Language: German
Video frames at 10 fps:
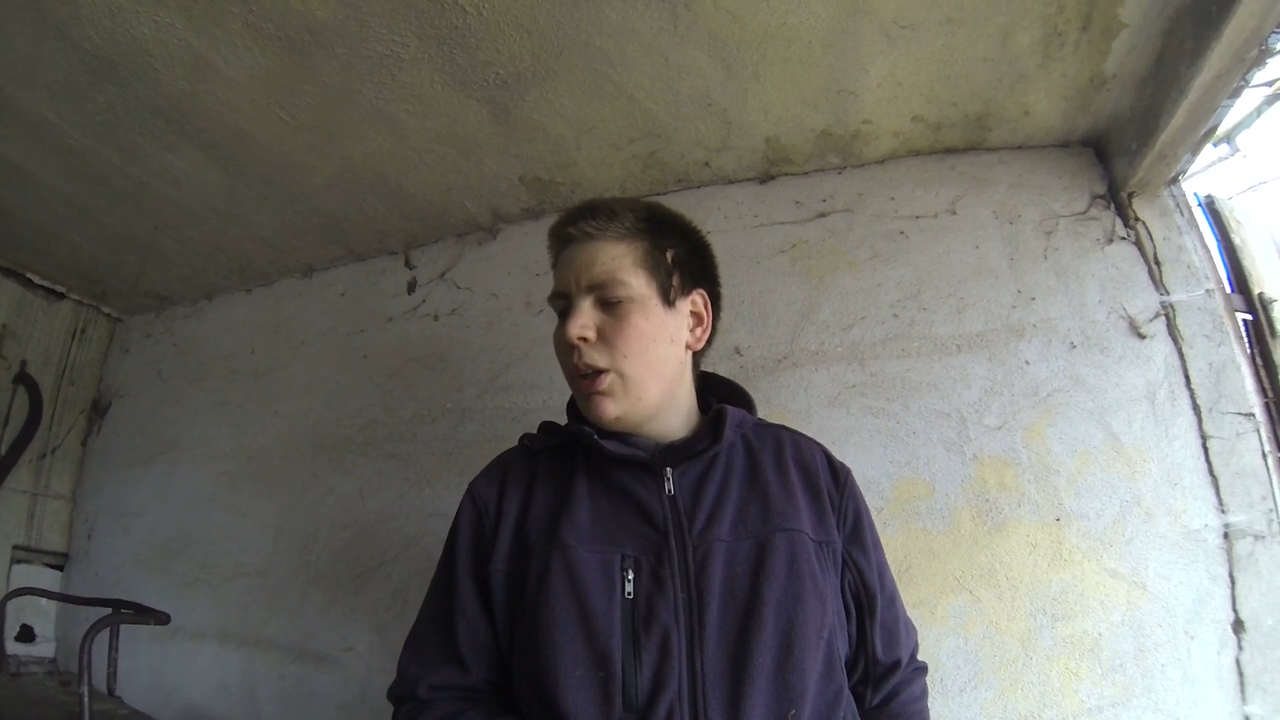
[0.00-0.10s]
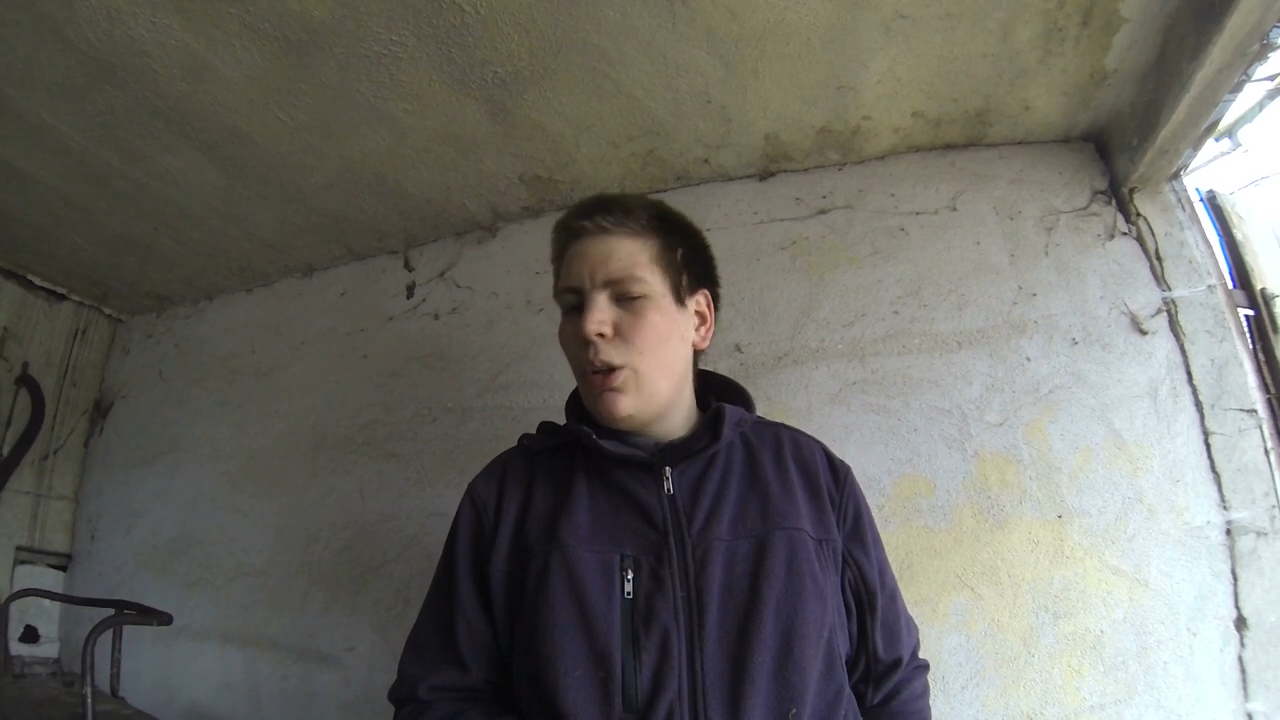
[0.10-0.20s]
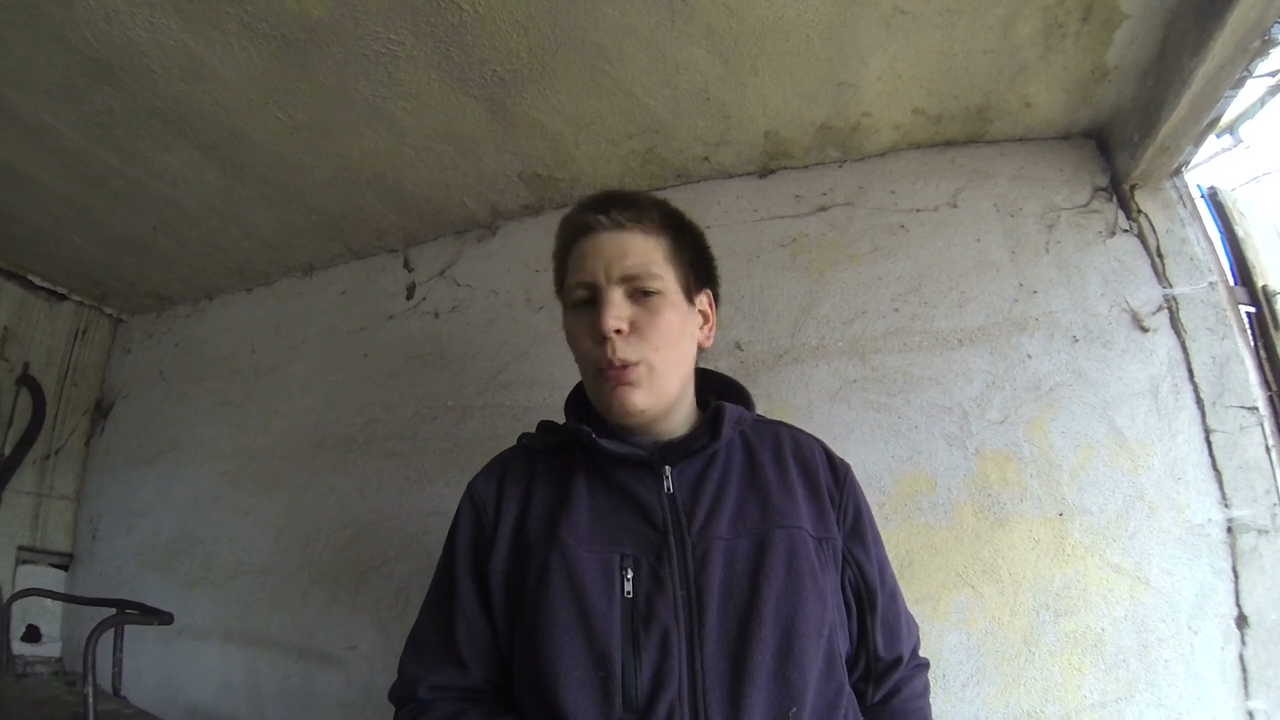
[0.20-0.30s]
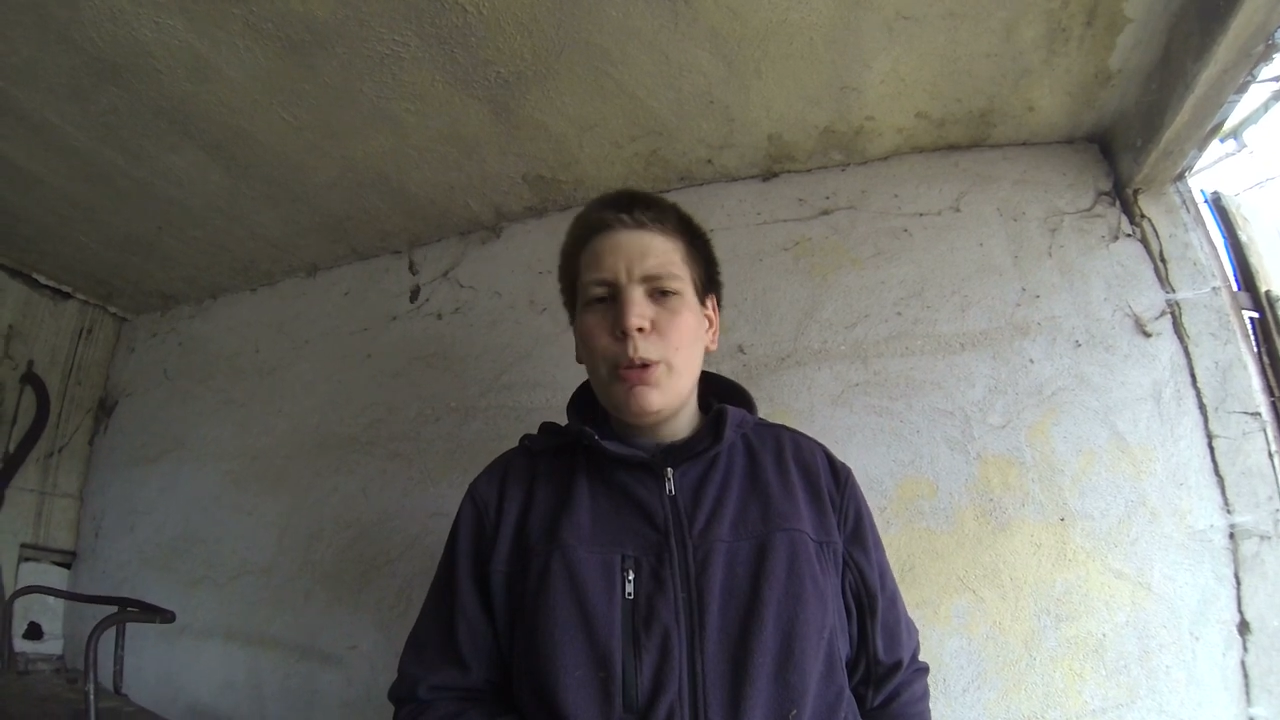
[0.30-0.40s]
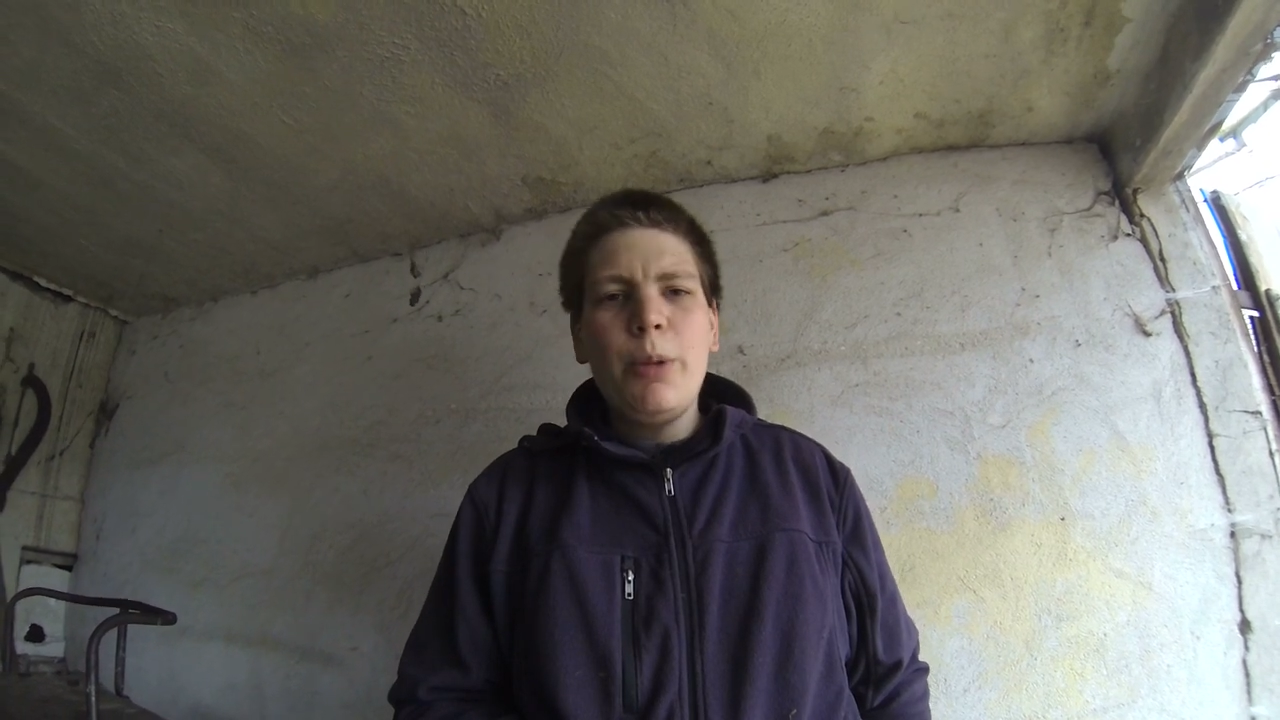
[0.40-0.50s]
dann
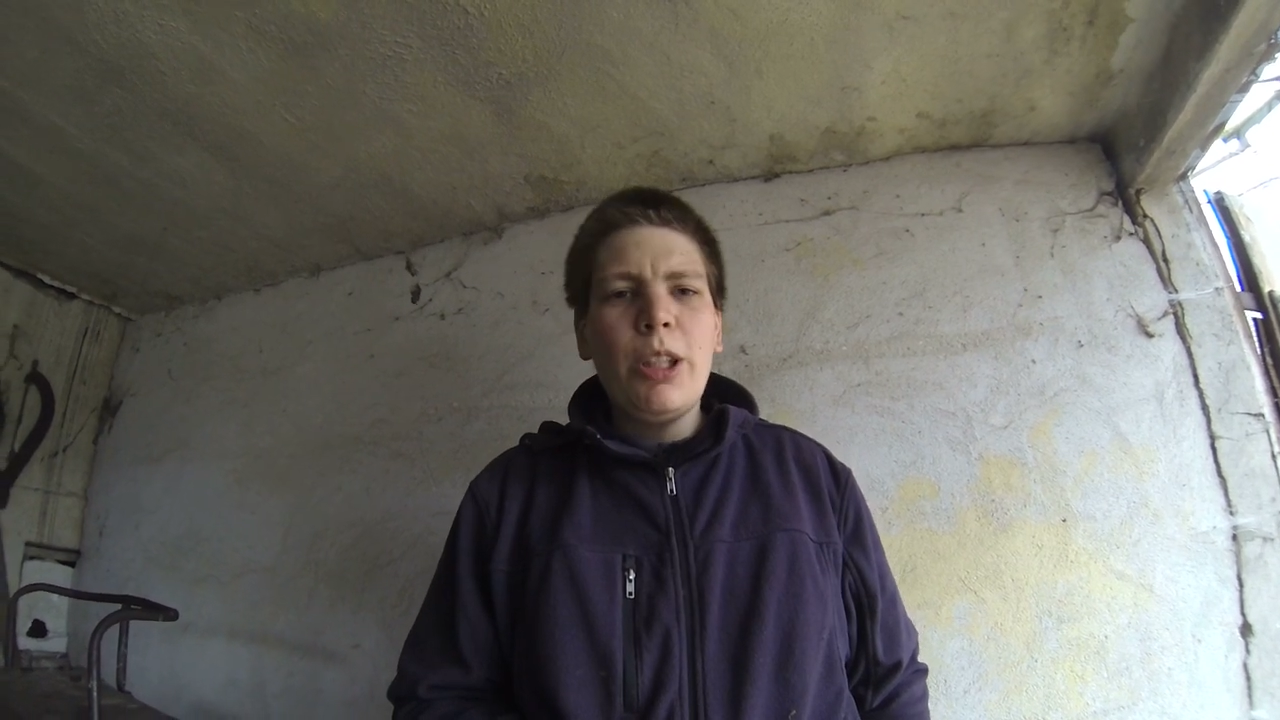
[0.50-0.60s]
habe ich wieder